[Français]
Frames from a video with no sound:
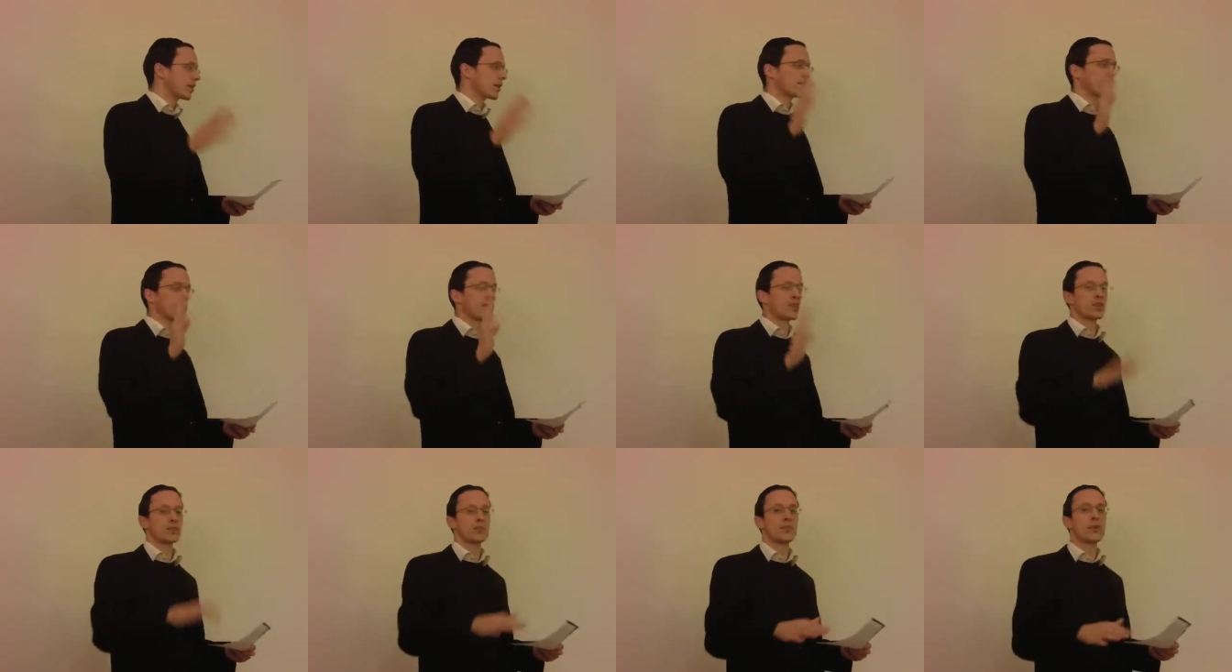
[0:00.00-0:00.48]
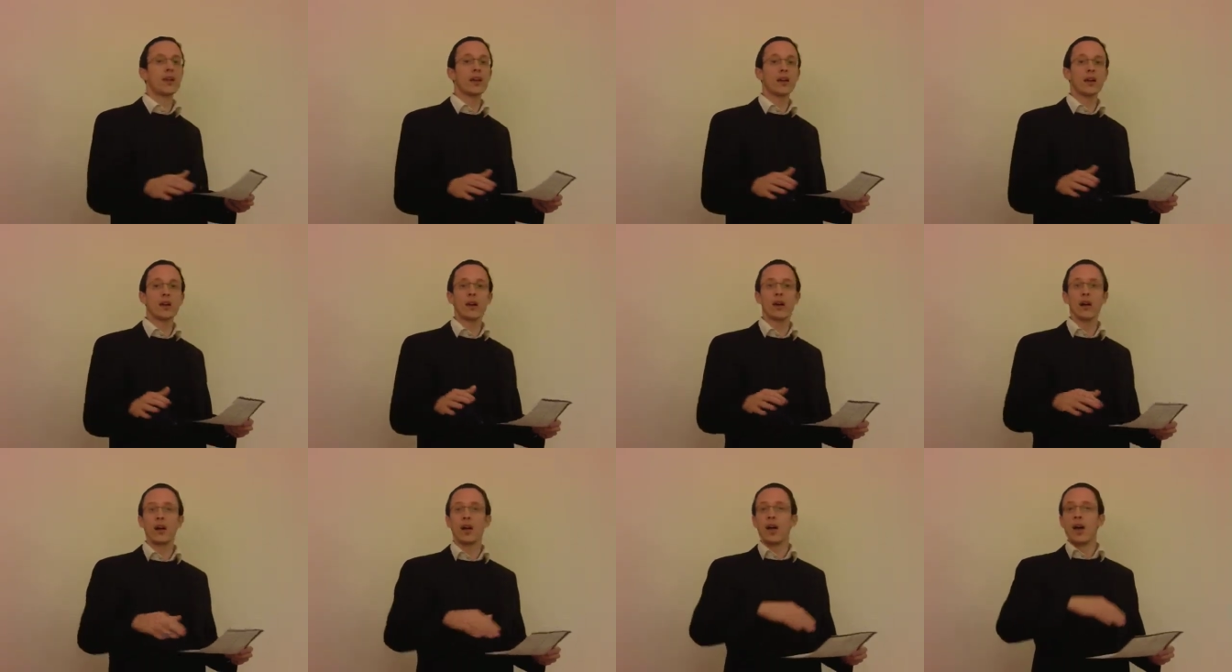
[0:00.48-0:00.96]
vache maigre,
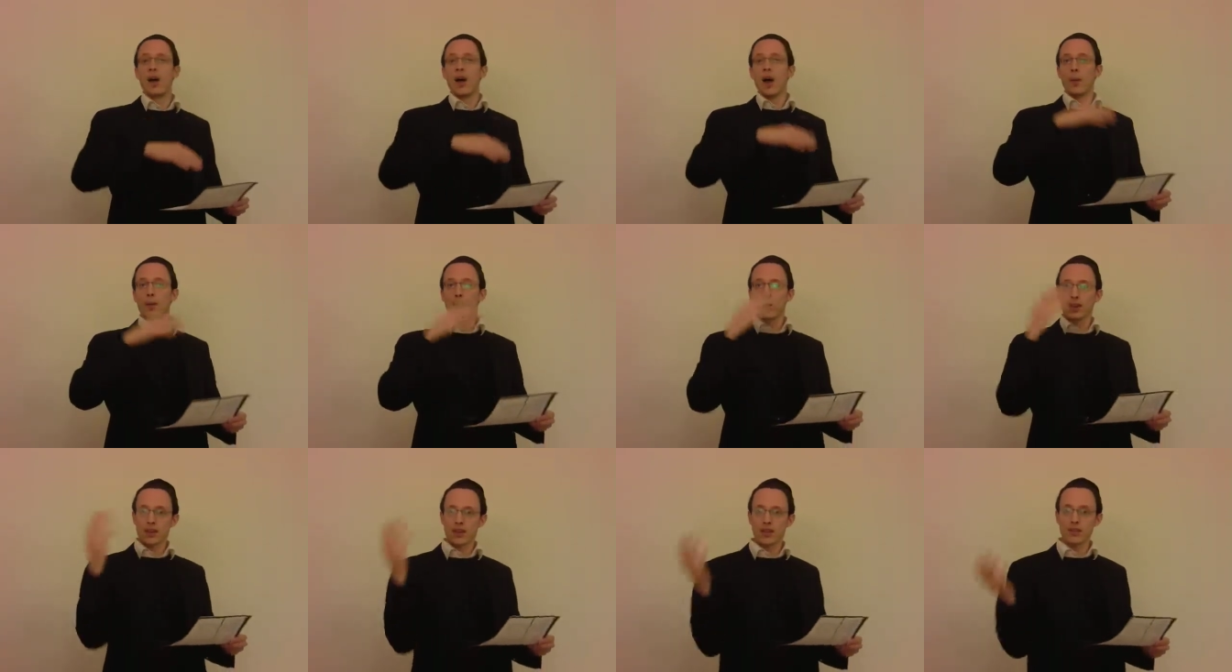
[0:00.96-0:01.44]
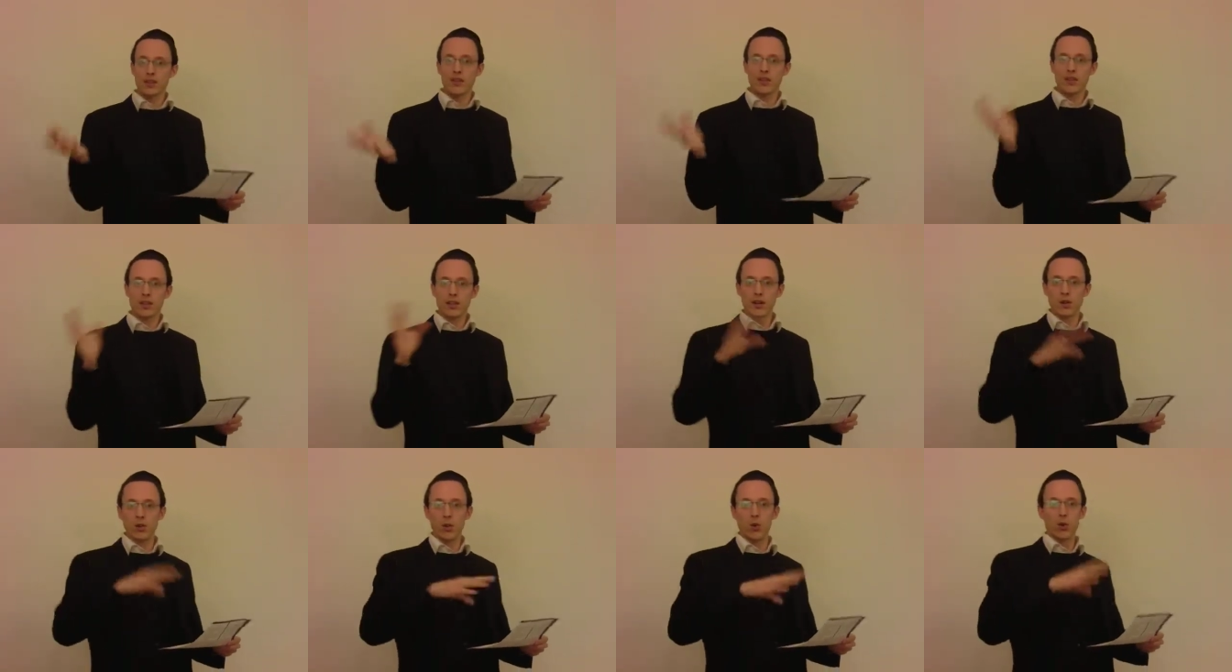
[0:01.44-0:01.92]
après c'est
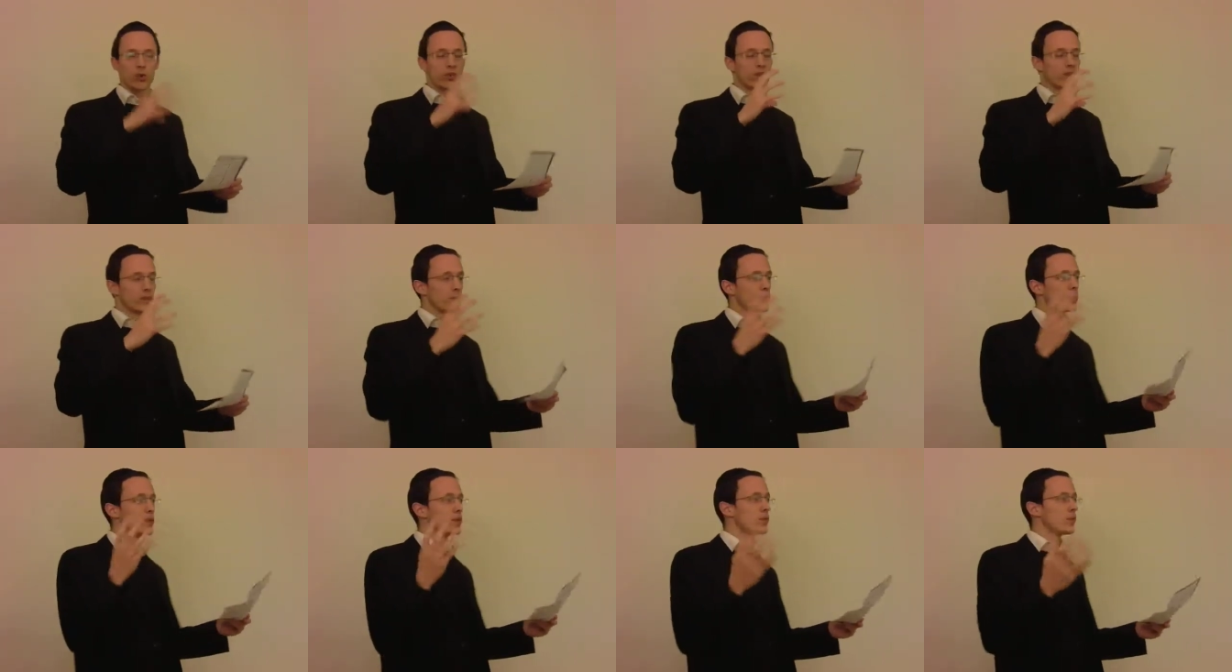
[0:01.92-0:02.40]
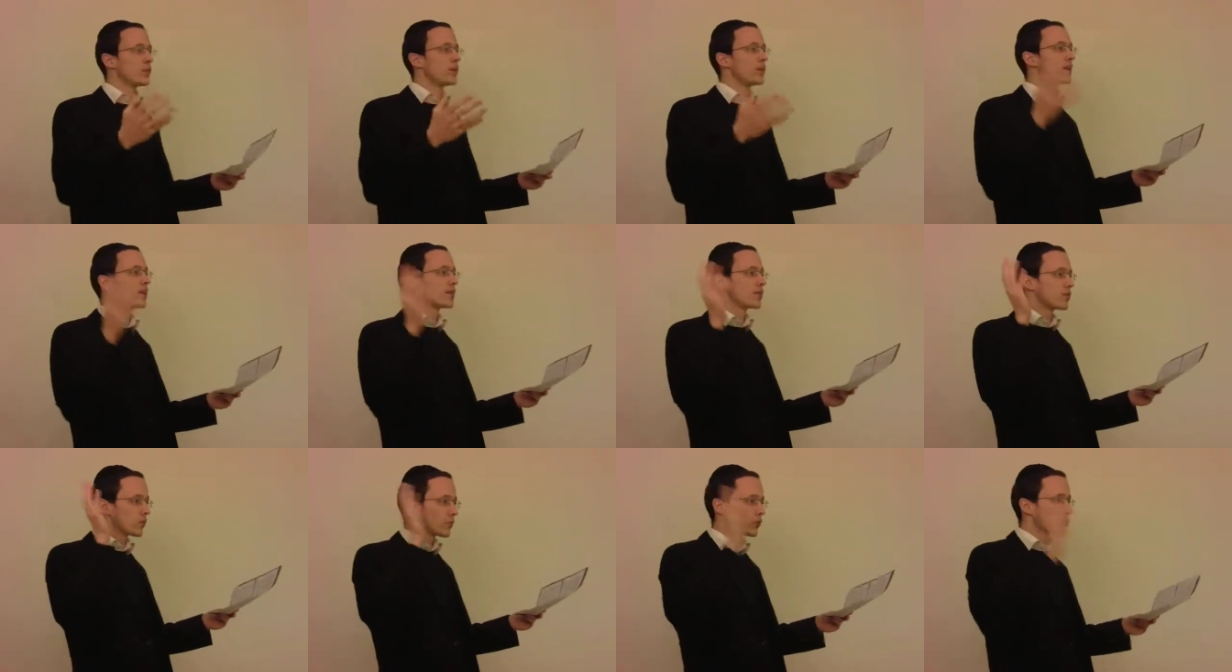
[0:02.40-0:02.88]
des gros épis de blé
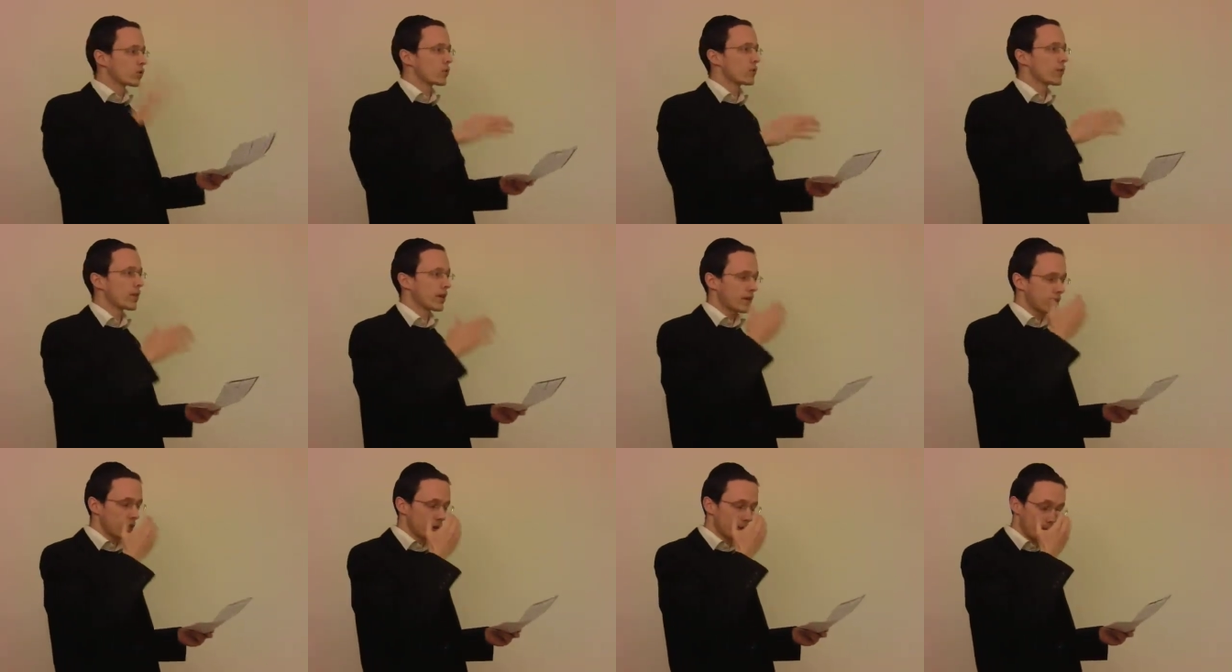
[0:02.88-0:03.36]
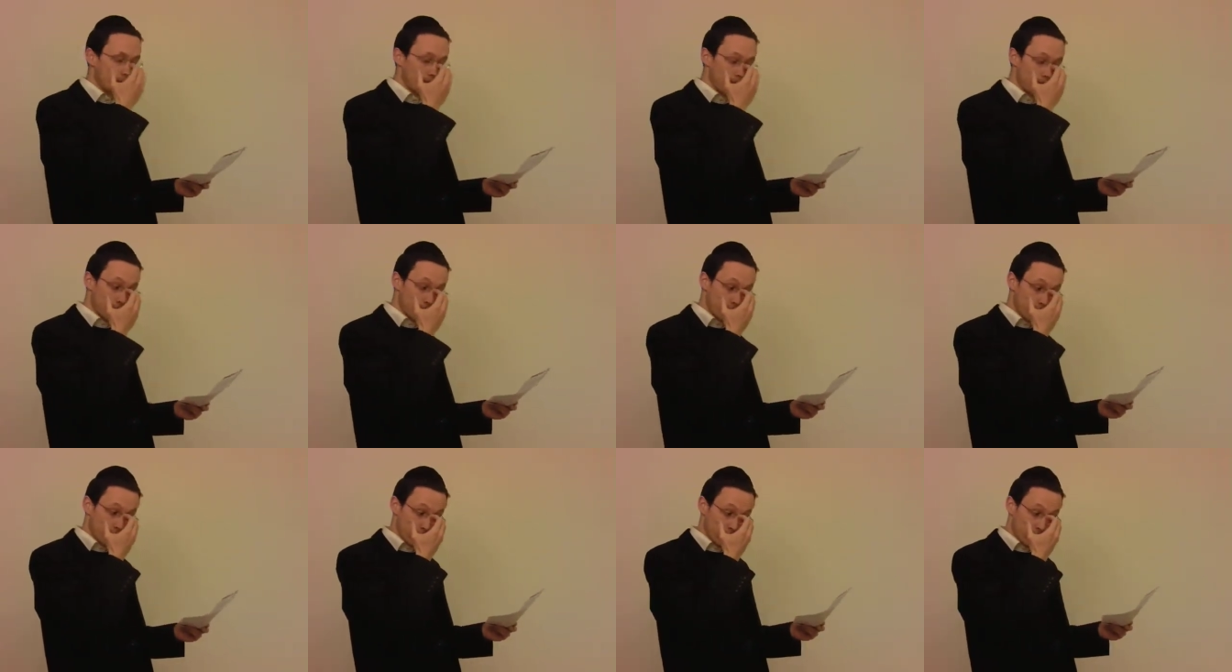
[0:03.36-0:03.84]
qui sont mangés par ces
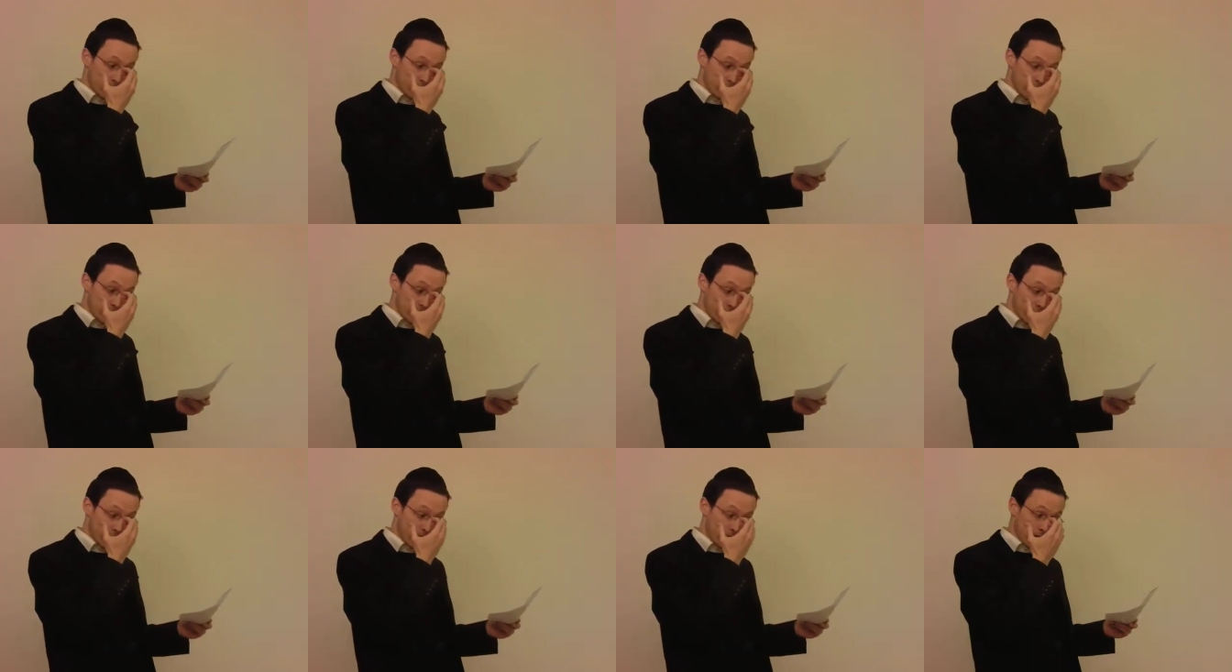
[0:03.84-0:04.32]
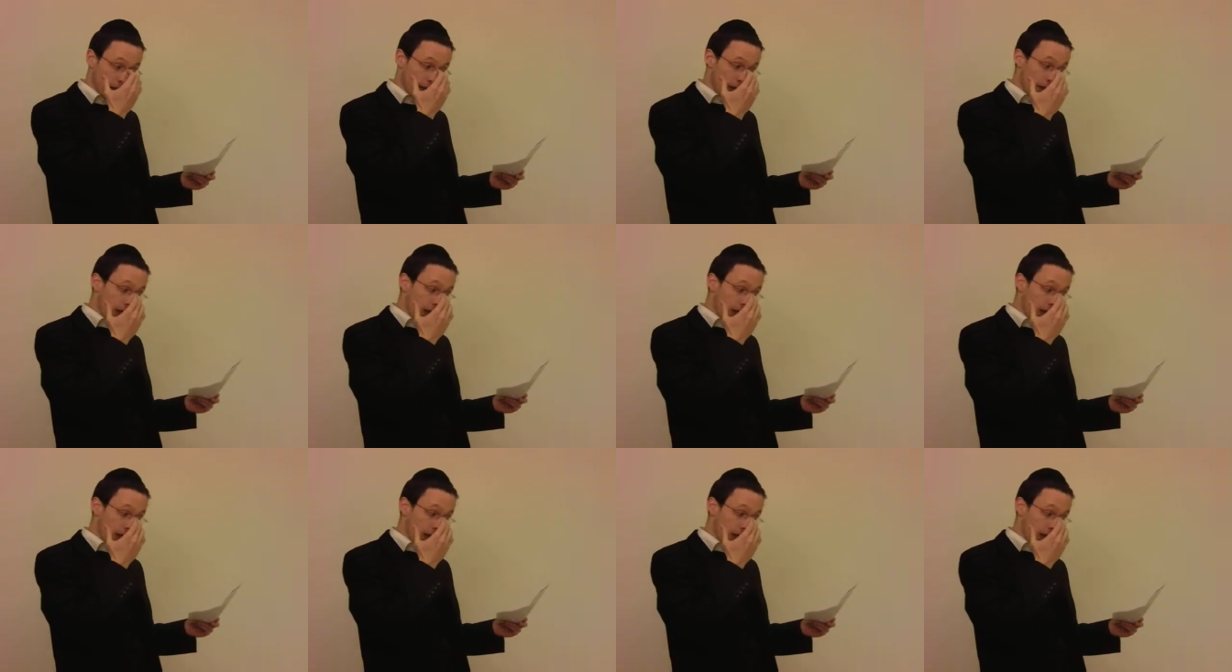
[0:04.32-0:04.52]
petits épis.